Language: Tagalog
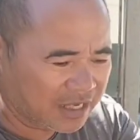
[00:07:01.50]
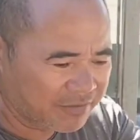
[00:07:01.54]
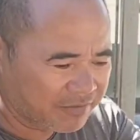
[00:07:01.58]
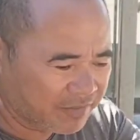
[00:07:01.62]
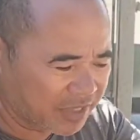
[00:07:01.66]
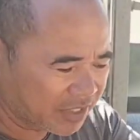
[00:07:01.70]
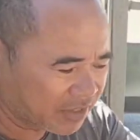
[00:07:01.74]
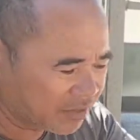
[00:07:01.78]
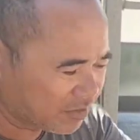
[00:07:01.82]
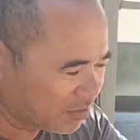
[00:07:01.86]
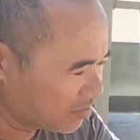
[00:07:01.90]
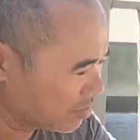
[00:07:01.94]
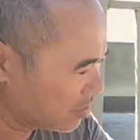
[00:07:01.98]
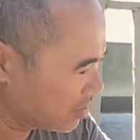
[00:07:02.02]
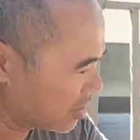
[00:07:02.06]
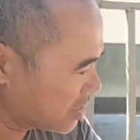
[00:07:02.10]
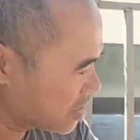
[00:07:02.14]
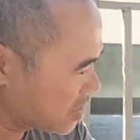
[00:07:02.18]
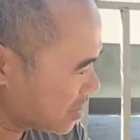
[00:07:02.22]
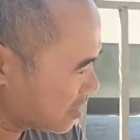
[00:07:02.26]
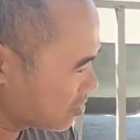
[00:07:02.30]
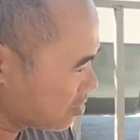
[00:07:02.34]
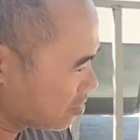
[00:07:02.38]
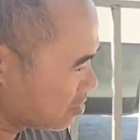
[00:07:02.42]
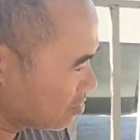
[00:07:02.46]
gamit no
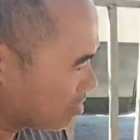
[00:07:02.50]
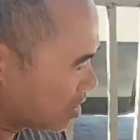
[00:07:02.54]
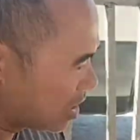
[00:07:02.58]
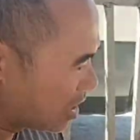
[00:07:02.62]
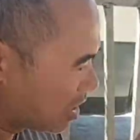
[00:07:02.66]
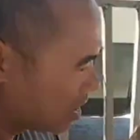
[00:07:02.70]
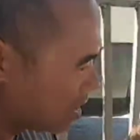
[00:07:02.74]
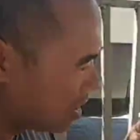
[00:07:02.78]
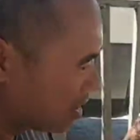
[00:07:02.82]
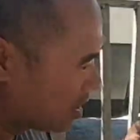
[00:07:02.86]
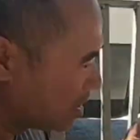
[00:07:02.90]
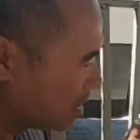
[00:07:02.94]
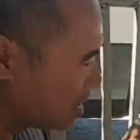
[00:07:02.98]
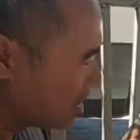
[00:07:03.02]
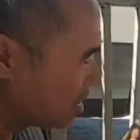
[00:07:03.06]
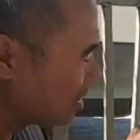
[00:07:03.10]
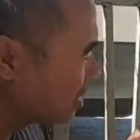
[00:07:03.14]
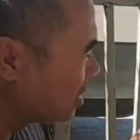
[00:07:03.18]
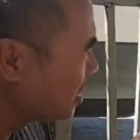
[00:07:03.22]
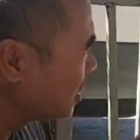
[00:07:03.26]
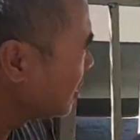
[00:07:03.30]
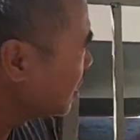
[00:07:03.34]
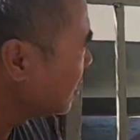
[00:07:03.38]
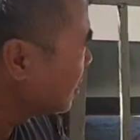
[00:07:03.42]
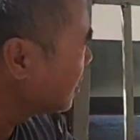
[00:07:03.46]
kasi itong uh,
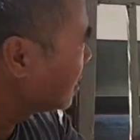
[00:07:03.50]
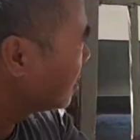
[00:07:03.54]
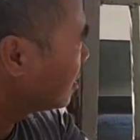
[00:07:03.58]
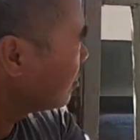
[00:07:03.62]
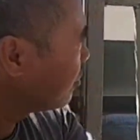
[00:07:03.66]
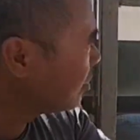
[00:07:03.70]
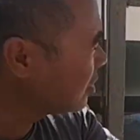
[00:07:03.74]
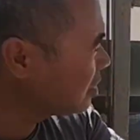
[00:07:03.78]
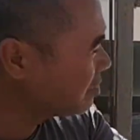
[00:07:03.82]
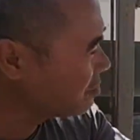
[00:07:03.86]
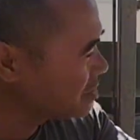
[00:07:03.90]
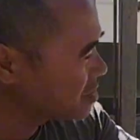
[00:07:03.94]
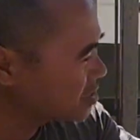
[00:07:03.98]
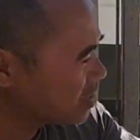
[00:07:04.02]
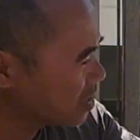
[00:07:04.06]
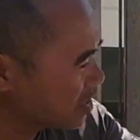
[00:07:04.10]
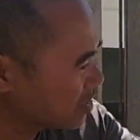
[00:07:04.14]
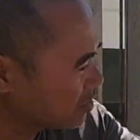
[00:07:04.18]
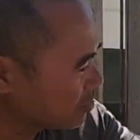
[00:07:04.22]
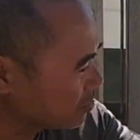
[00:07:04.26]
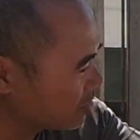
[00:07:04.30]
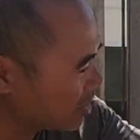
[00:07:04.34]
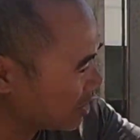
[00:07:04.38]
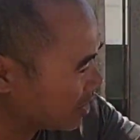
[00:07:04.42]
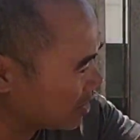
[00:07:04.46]
welding machine
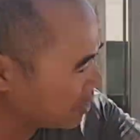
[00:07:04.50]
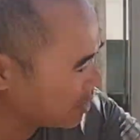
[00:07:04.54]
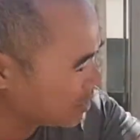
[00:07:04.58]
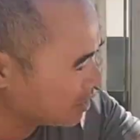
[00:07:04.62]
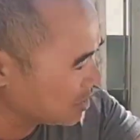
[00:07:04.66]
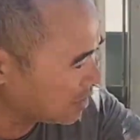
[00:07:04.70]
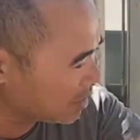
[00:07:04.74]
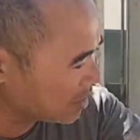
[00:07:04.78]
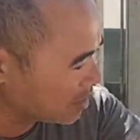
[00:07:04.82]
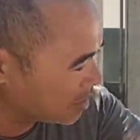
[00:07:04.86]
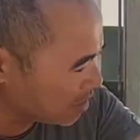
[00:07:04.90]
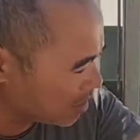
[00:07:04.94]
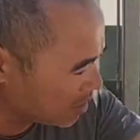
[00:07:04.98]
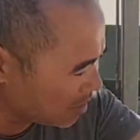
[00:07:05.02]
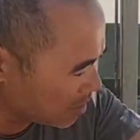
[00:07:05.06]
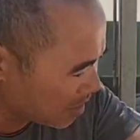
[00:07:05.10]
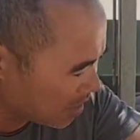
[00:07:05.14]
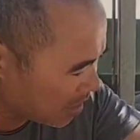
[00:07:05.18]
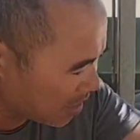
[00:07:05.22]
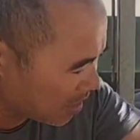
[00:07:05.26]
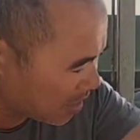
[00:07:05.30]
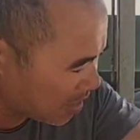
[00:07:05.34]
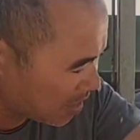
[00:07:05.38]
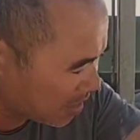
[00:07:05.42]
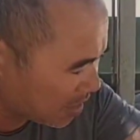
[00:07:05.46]
na to ay
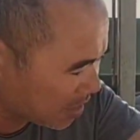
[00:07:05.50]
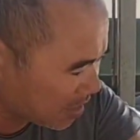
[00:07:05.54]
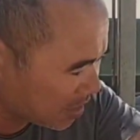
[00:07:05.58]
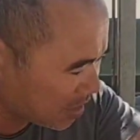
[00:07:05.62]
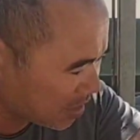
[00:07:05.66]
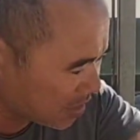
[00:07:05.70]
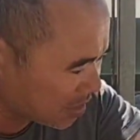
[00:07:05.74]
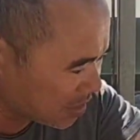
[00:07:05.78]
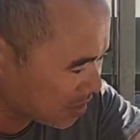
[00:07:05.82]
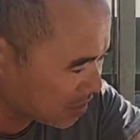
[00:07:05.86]
uh,